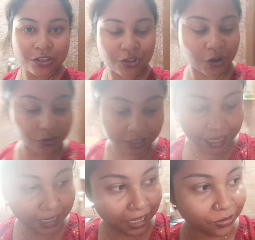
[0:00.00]
চলো
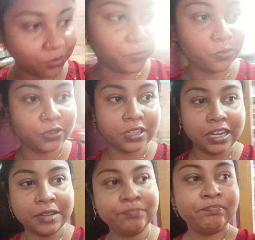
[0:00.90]
দেখাই ওর
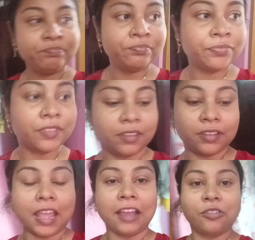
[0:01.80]
মুখটা
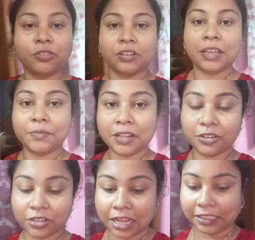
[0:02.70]
এখন
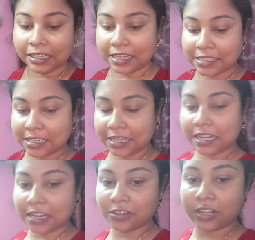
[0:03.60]
এইমাত্র ডাক্তারের কাছ থেকে
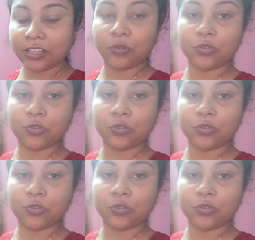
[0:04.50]
নিয়ে আসলে এই